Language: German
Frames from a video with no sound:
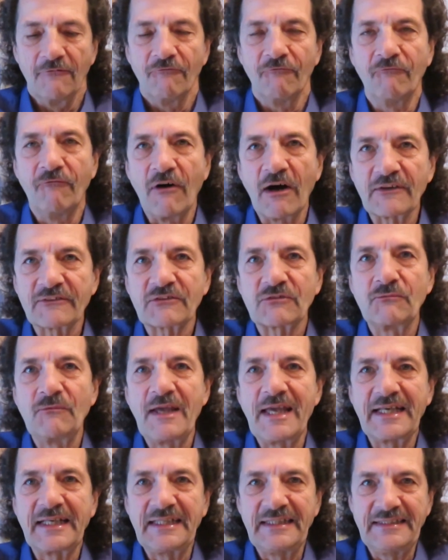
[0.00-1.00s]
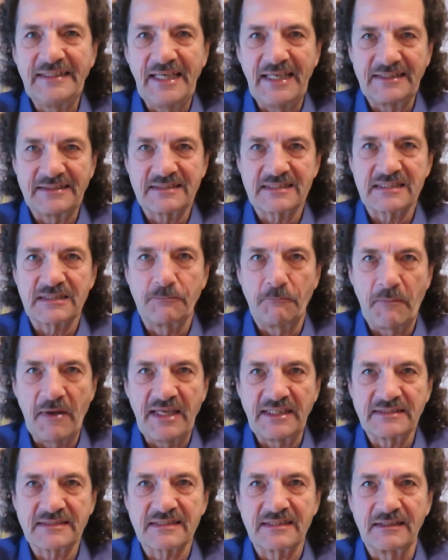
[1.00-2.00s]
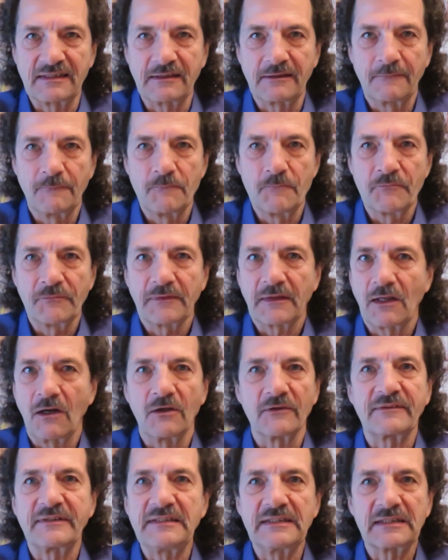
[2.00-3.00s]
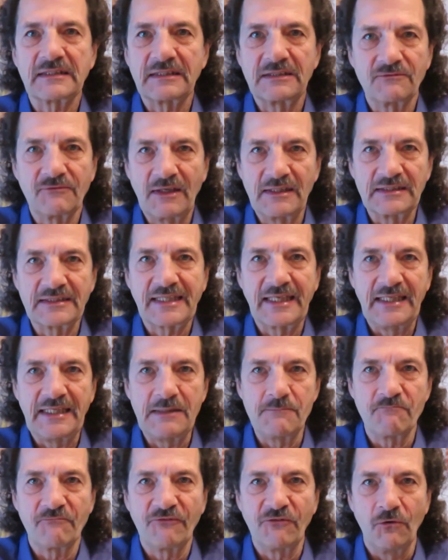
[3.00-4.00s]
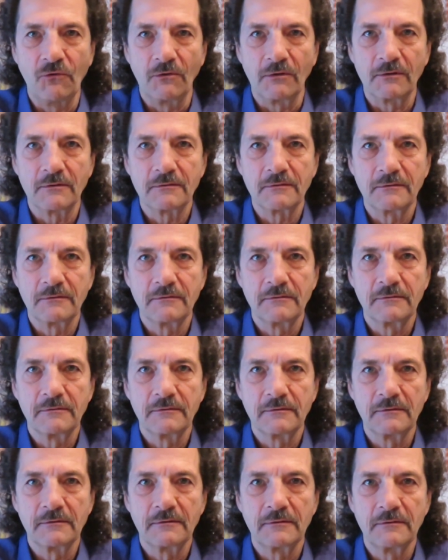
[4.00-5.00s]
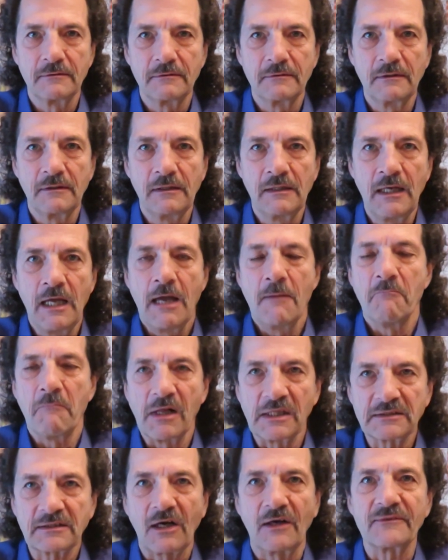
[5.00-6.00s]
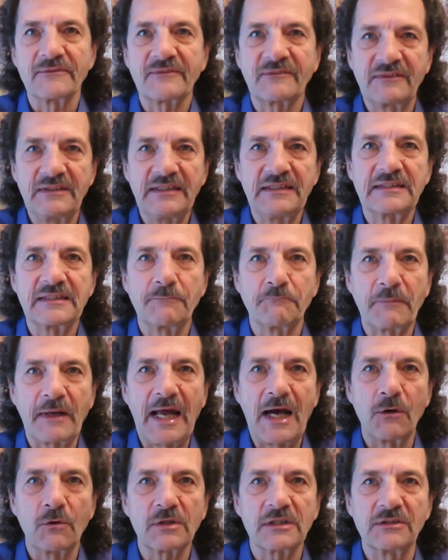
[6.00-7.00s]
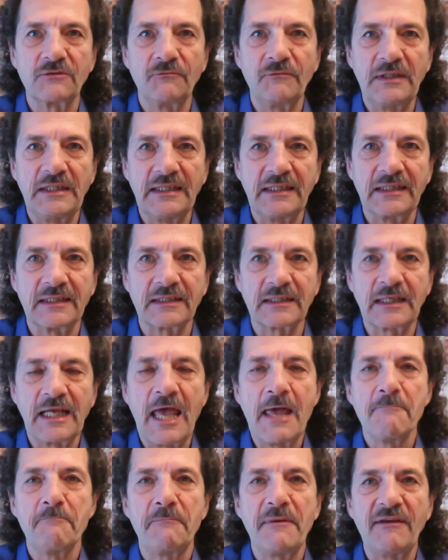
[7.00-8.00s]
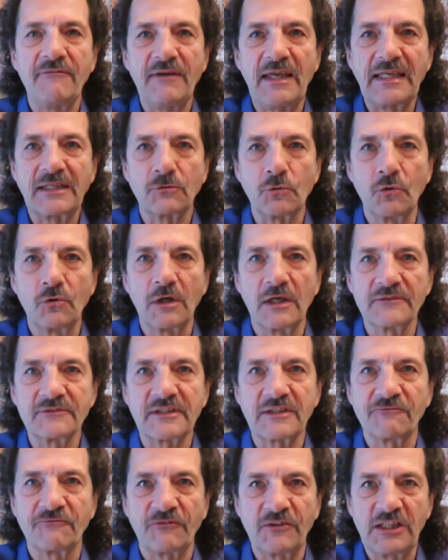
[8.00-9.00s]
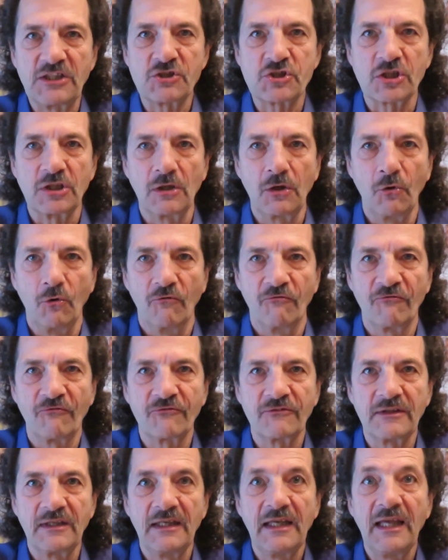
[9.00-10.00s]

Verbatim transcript: Was wäre jetzt besser als irgendwelche Impfung? Mal ganz sicher brauchen wir Bewegung an der frischen Luft